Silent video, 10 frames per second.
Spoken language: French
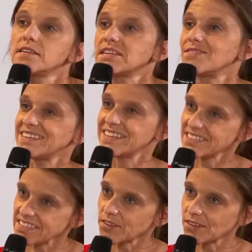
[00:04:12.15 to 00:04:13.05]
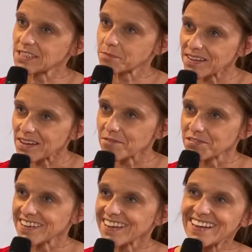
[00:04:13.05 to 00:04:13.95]
Ça va être décidé dans les semaines à
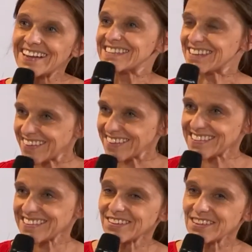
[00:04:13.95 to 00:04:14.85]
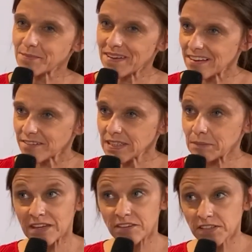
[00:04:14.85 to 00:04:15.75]
venir. ça va être décidé dans les semaines à
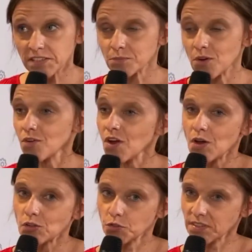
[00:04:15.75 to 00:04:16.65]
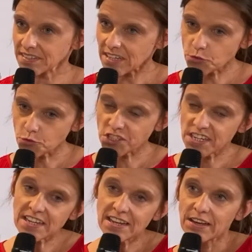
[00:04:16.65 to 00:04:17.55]
venir, mais effectivement, sur des tas de
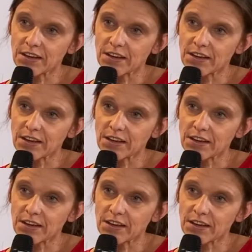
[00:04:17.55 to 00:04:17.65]
sujets,